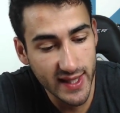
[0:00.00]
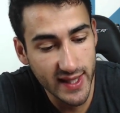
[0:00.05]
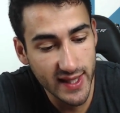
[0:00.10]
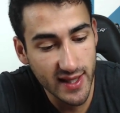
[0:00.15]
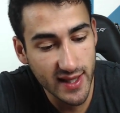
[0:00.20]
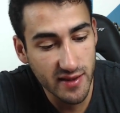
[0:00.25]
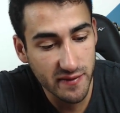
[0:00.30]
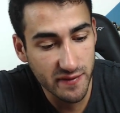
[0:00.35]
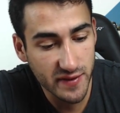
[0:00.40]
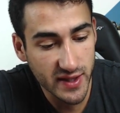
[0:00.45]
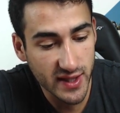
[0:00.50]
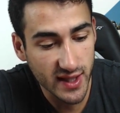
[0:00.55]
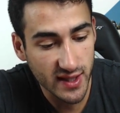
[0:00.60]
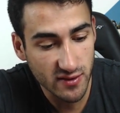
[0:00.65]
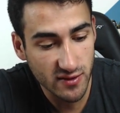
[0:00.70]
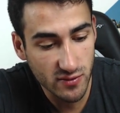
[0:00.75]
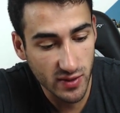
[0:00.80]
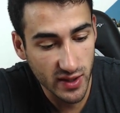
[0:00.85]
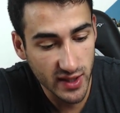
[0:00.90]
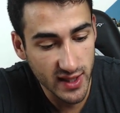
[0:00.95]
il, est efficace,
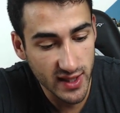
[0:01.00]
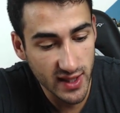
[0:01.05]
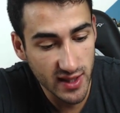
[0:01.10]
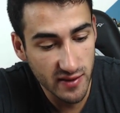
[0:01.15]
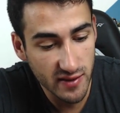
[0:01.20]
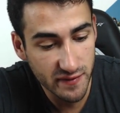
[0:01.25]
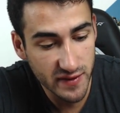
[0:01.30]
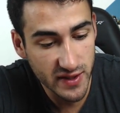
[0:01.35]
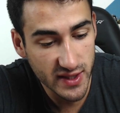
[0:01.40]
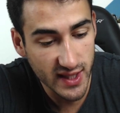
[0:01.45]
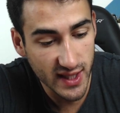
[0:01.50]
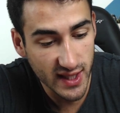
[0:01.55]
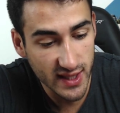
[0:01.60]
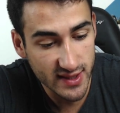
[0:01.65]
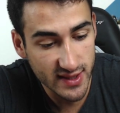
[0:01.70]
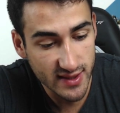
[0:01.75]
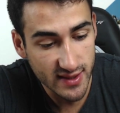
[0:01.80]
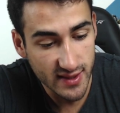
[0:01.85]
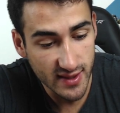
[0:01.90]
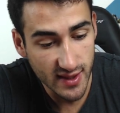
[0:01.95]
quoi. Il est efficace.